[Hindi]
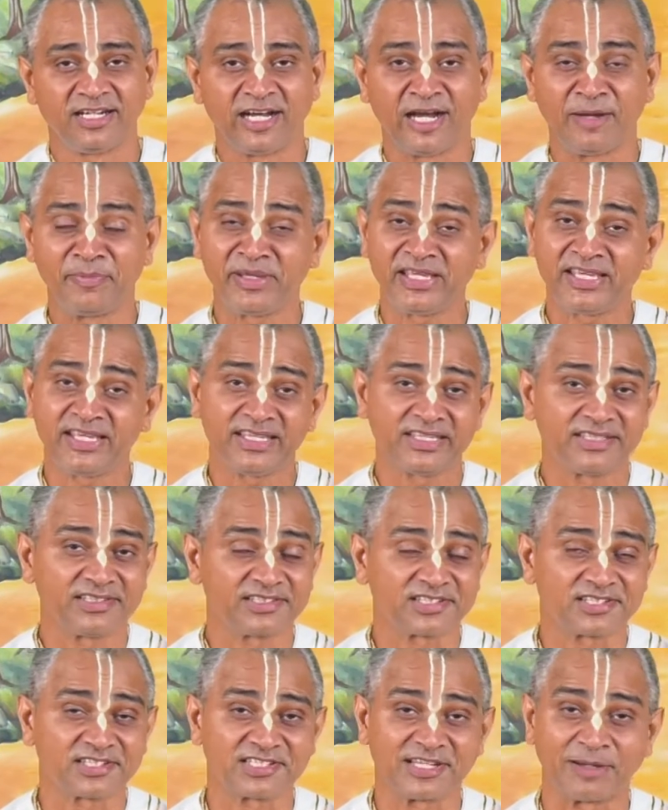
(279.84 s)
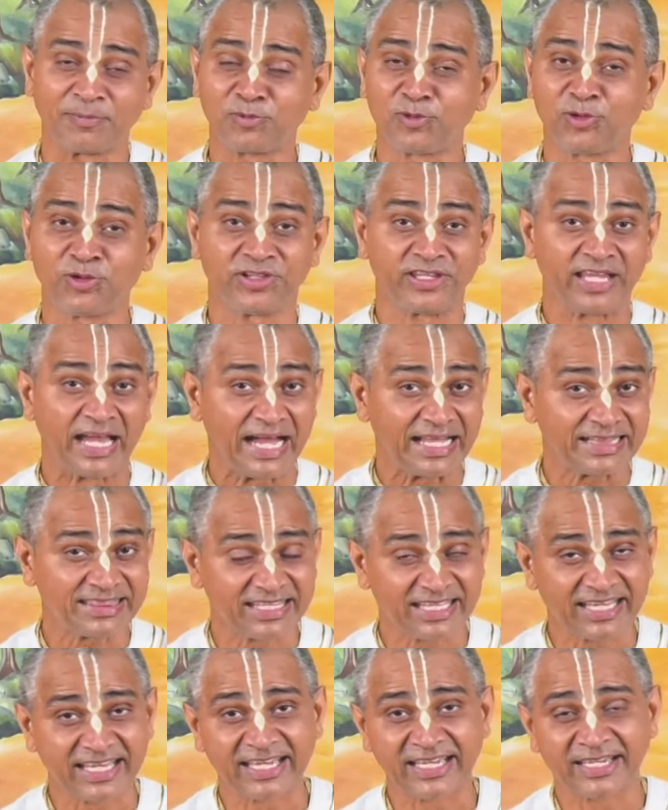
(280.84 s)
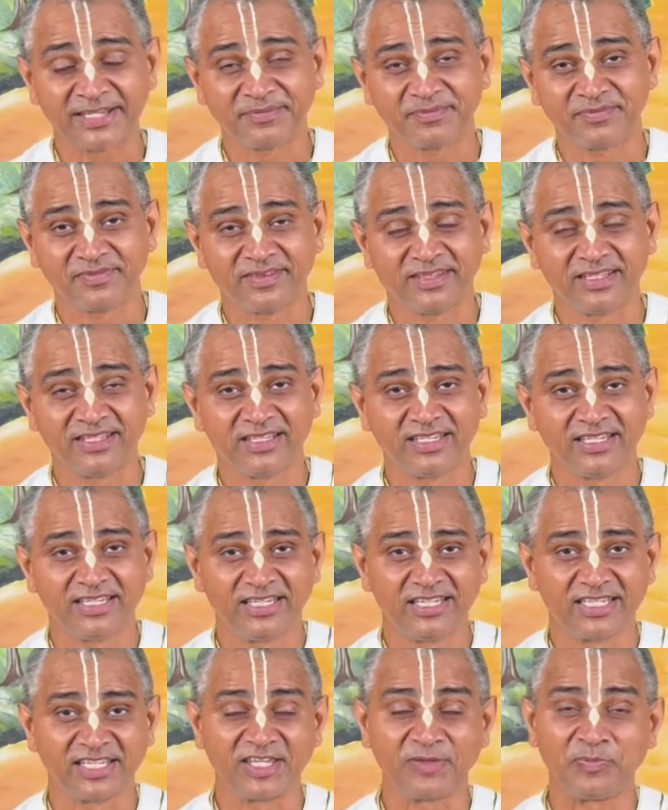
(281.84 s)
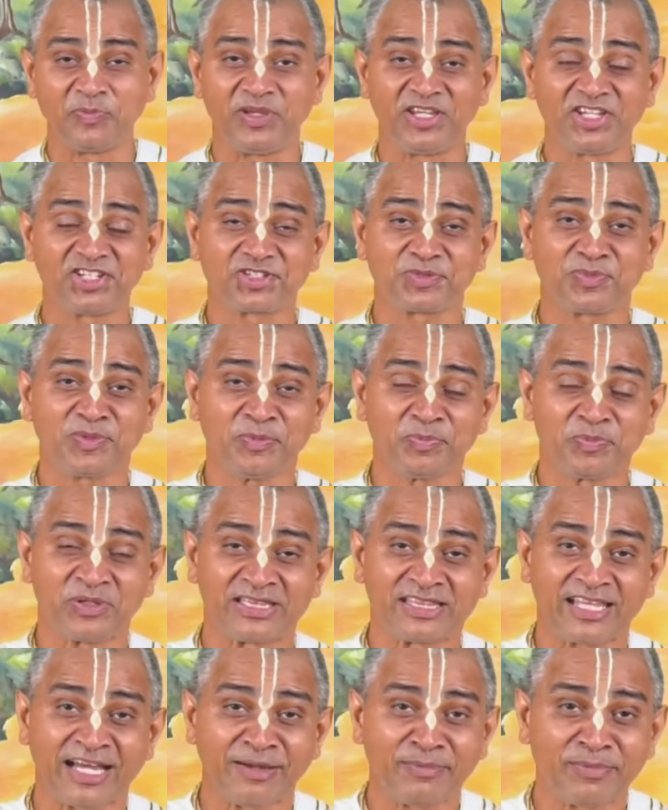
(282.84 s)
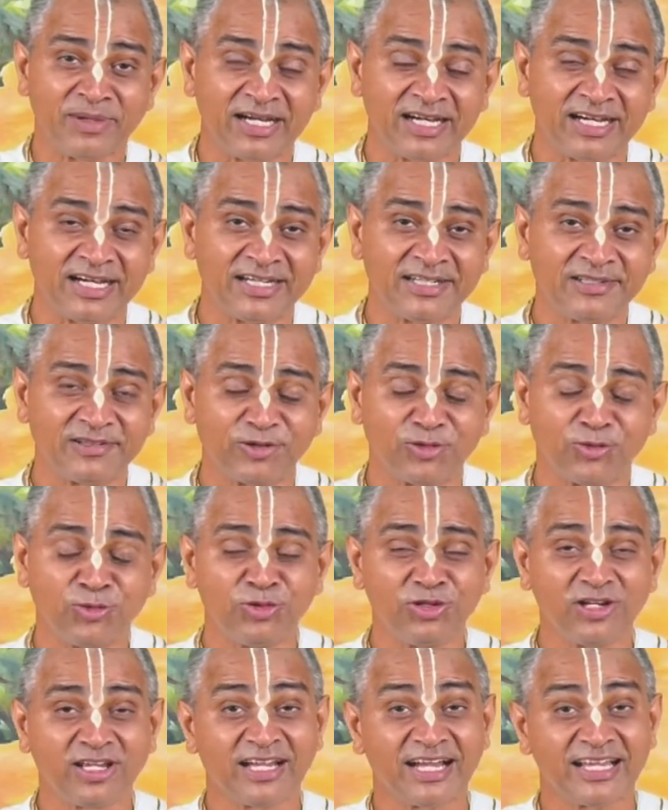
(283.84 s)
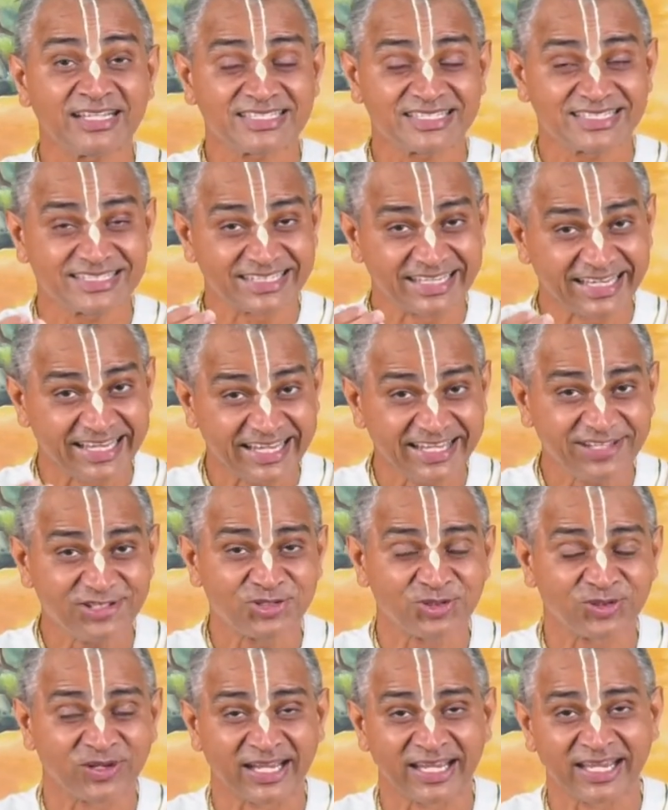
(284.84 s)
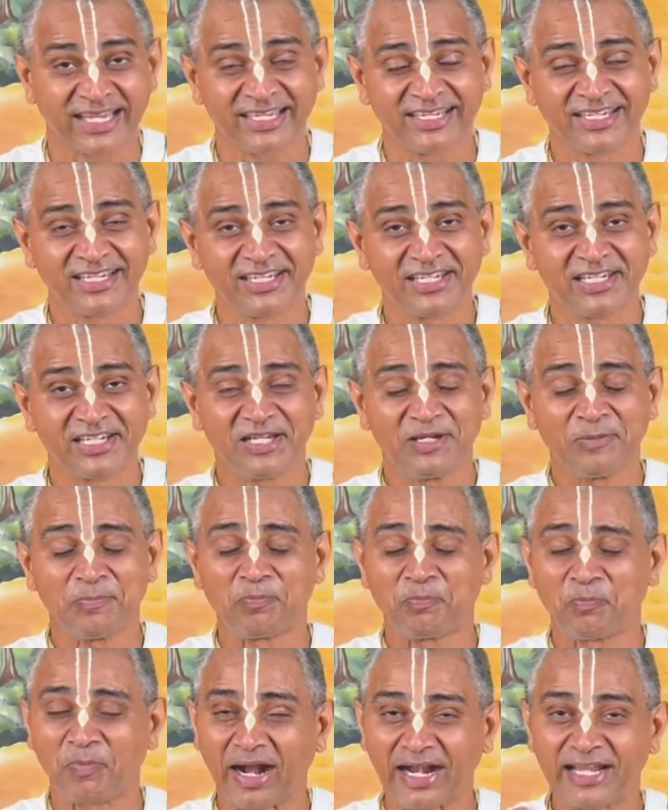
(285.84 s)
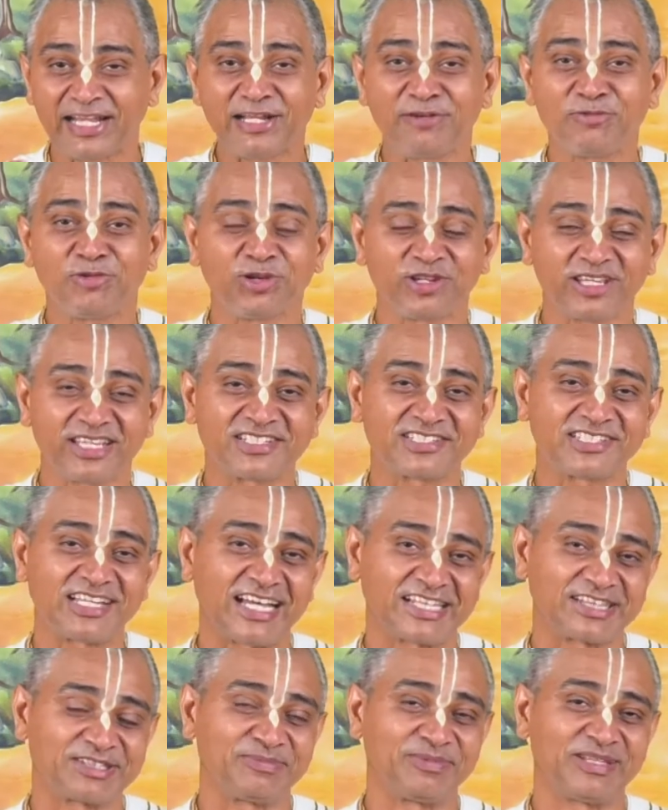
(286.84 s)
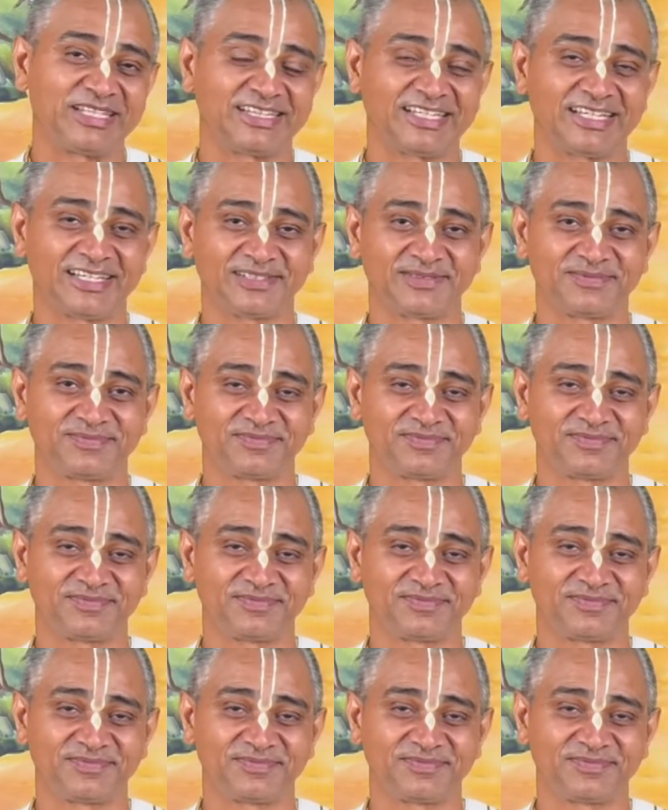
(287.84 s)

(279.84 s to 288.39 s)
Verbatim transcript: हमें सबको ज्ञात है कि भीष्म पितामह उनका स्नेह जो है पांडवों के साथ में था